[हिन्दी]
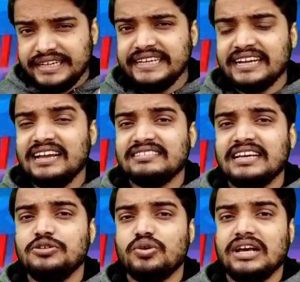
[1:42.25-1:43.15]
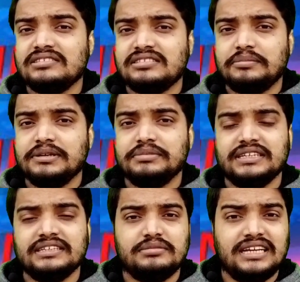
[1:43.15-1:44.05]
ठीक ऐसा ही हो रहा है सबनम
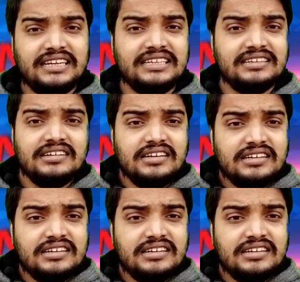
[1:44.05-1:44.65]
केस में यानी